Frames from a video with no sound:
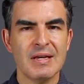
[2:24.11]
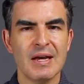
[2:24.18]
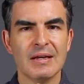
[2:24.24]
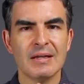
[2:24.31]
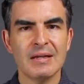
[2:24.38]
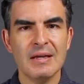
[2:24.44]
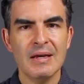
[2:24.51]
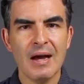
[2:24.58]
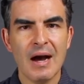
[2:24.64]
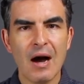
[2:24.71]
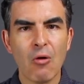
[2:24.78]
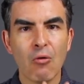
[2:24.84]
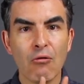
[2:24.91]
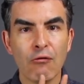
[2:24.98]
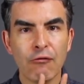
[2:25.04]
E aqui
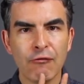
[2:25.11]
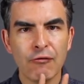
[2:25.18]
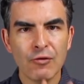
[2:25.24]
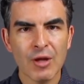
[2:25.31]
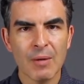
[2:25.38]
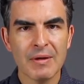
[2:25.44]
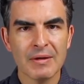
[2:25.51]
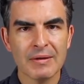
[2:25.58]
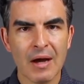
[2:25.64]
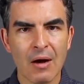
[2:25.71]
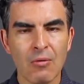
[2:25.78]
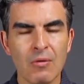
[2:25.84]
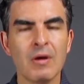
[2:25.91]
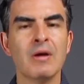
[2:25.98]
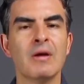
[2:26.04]
algo
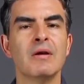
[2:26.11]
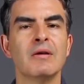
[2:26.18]
fundamental